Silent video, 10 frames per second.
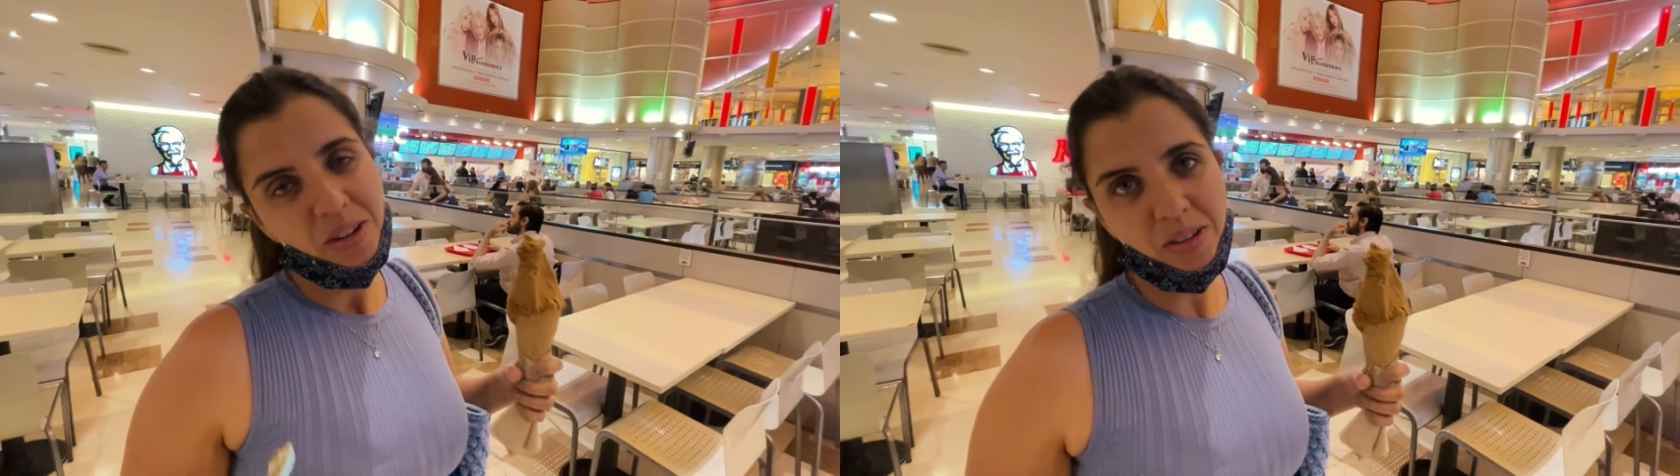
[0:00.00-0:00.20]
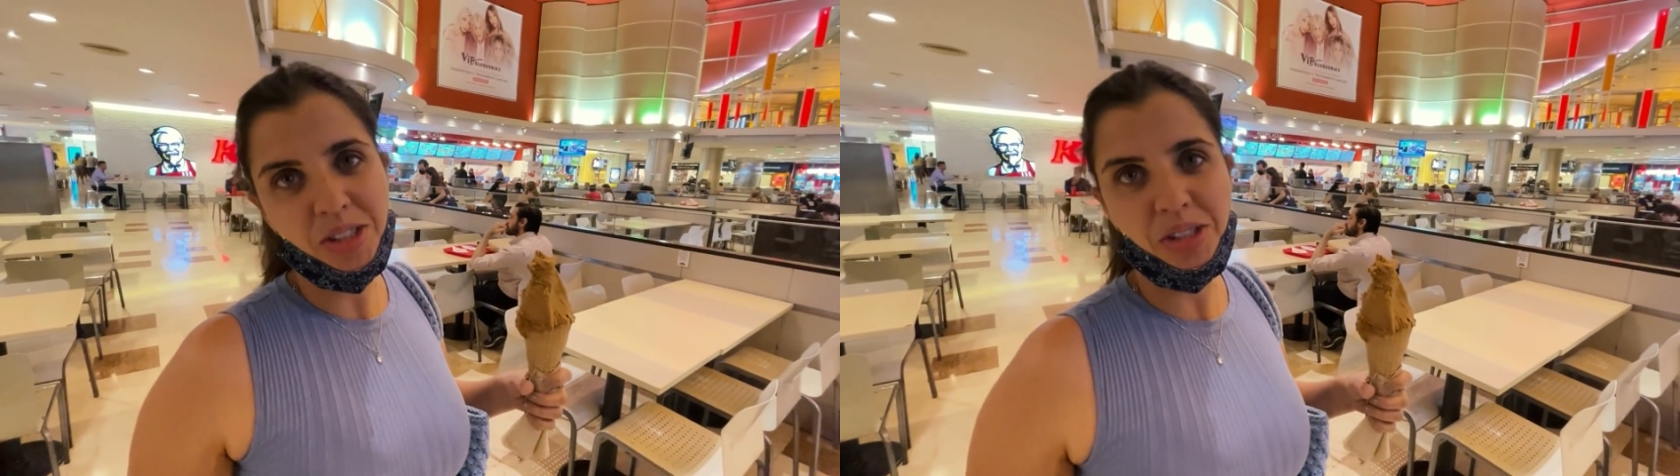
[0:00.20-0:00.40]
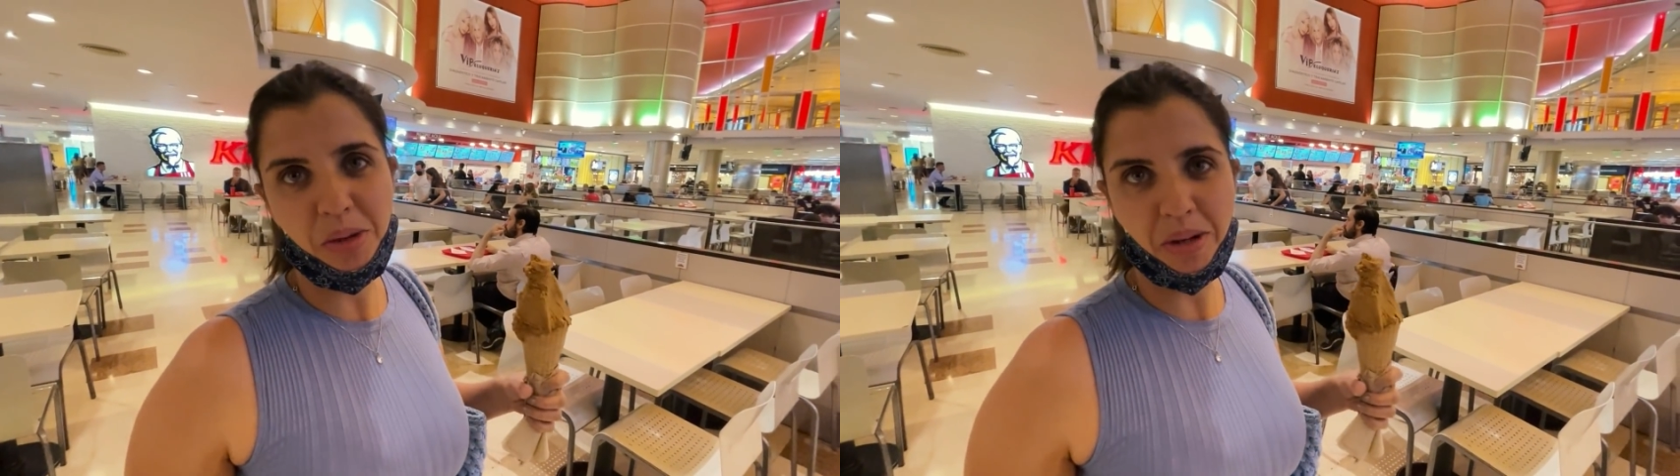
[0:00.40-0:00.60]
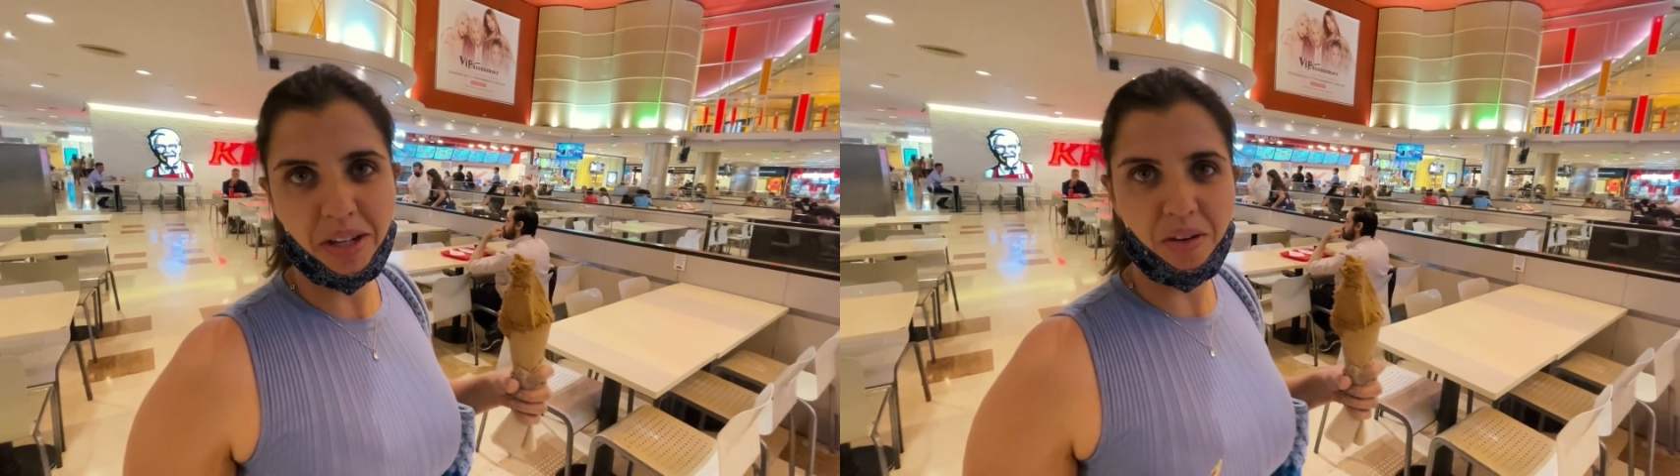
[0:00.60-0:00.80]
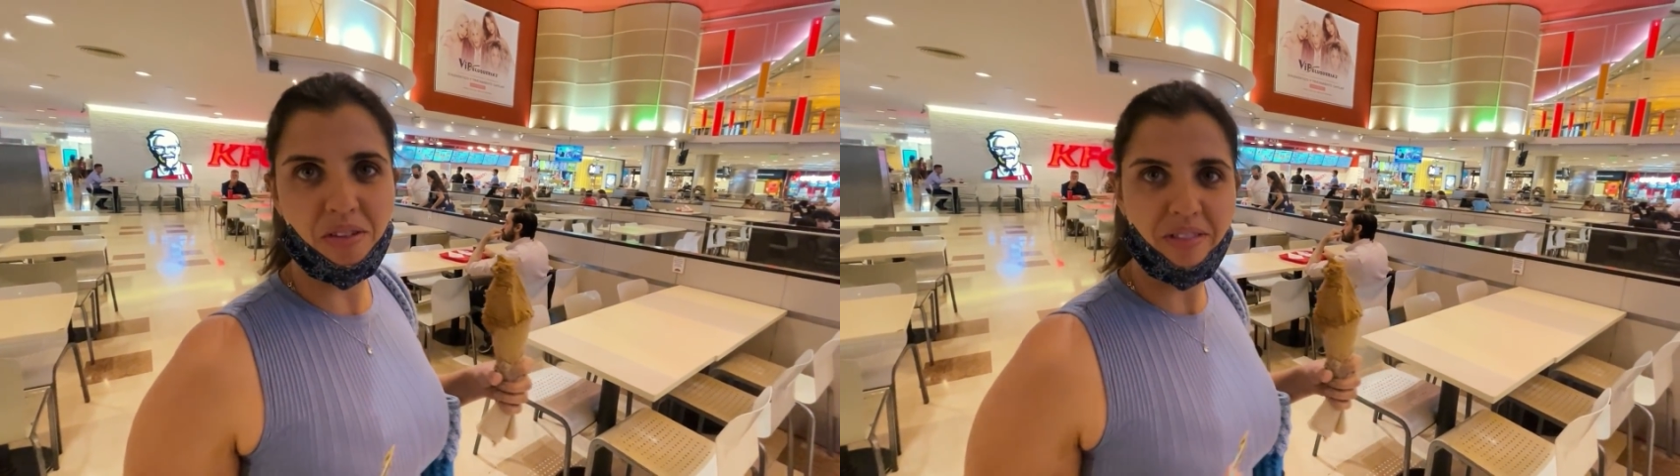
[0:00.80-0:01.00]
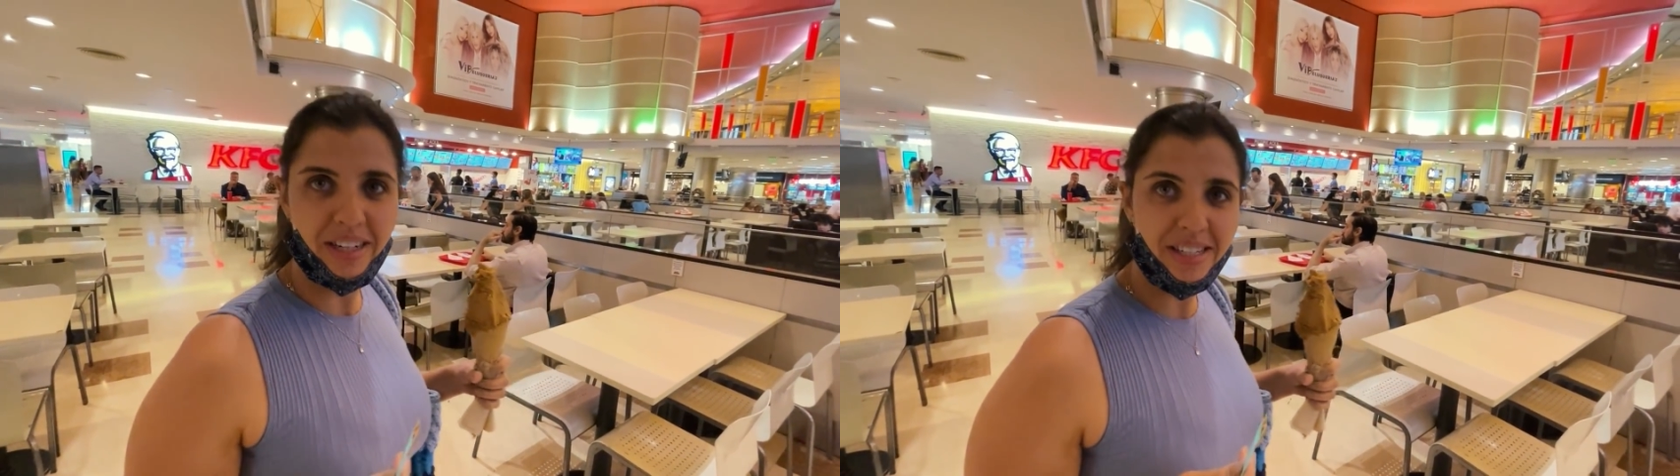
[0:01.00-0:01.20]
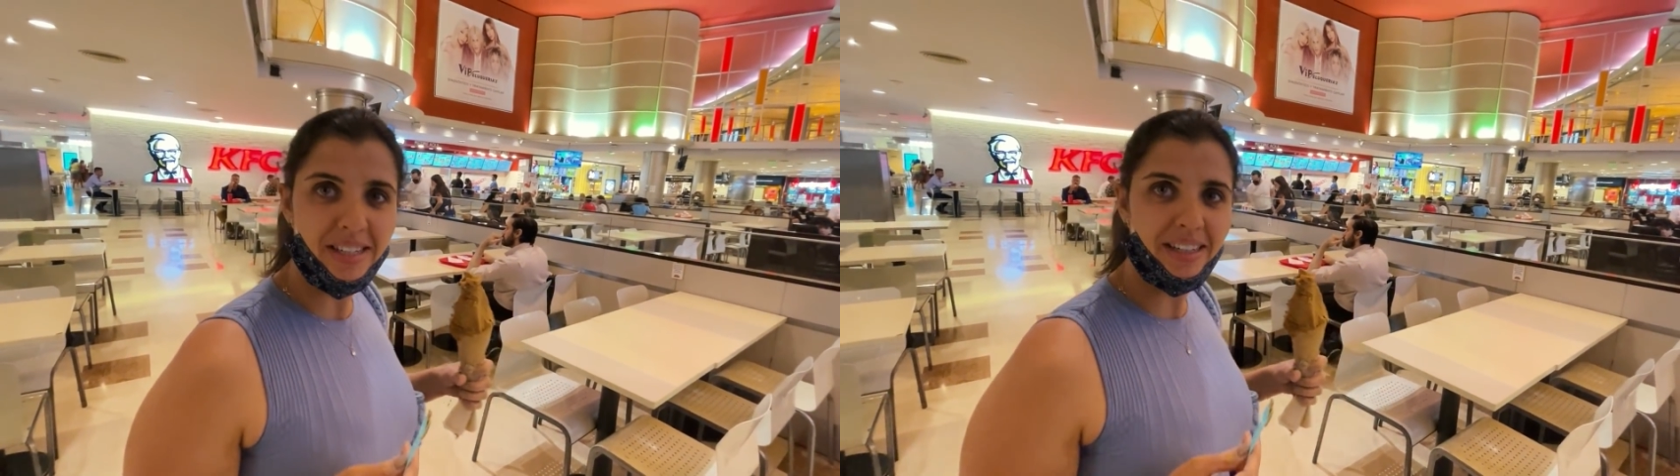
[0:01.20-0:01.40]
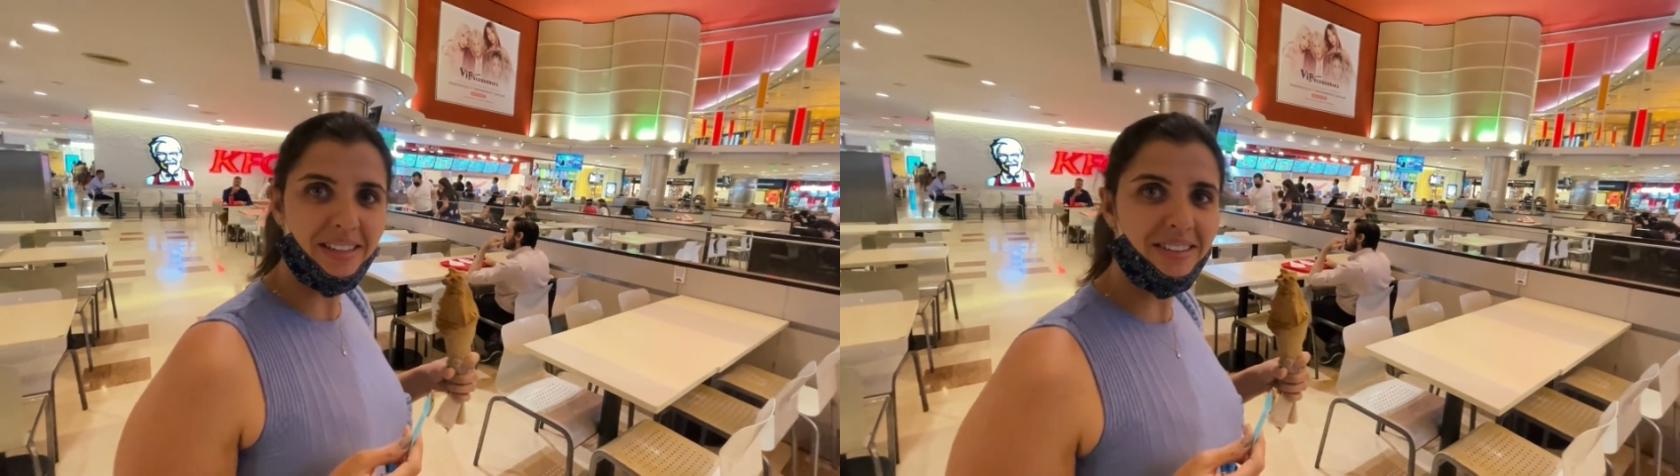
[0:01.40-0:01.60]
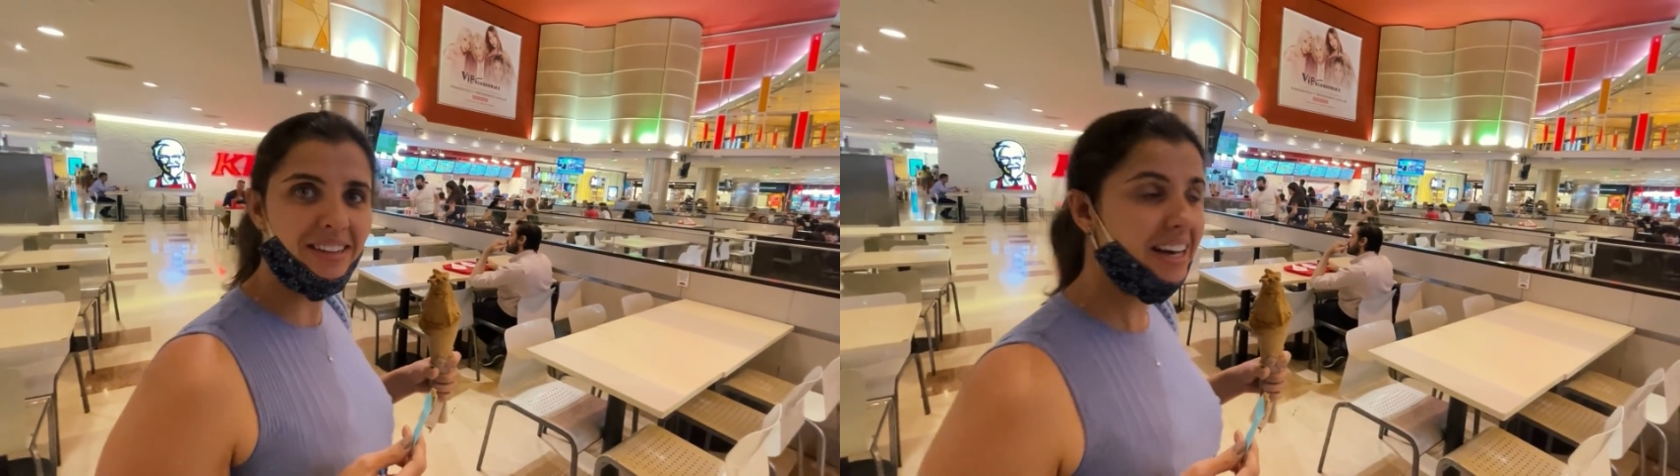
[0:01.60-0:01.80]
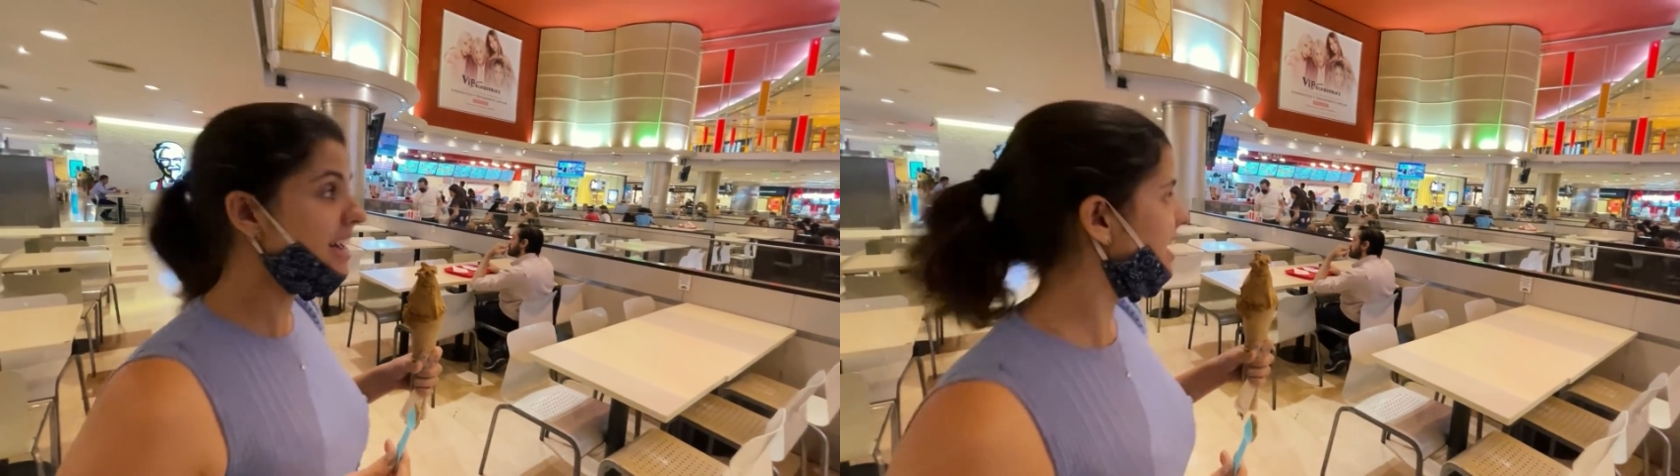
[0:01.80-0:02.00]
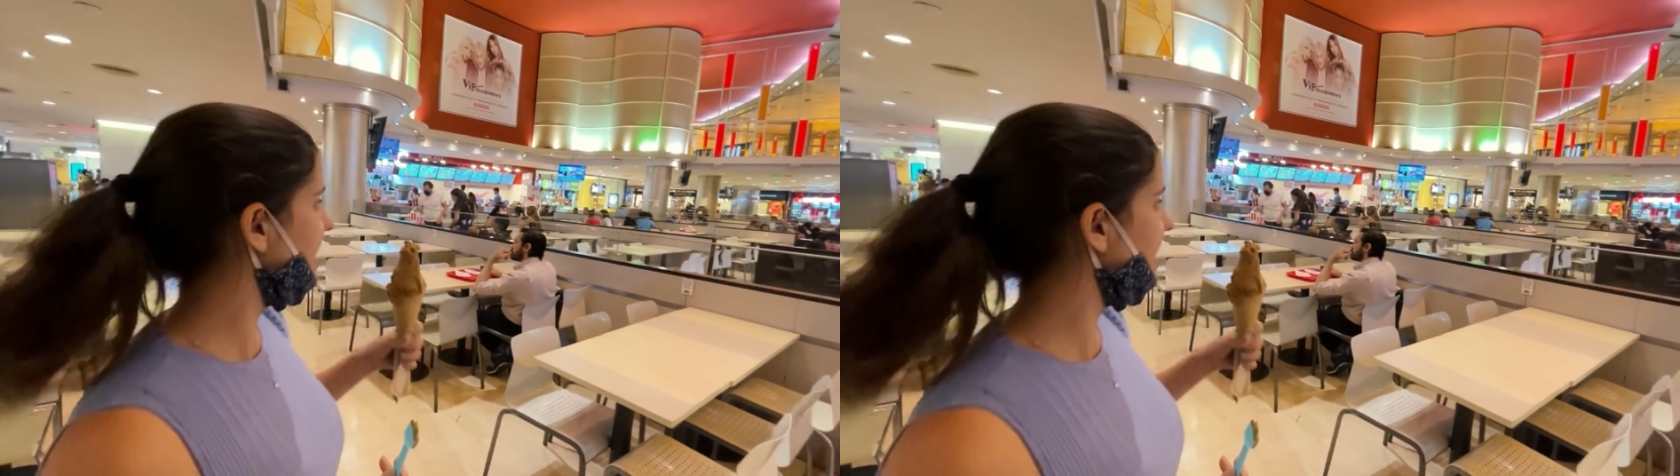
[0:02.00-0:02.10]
continuamos aqui conversando, né?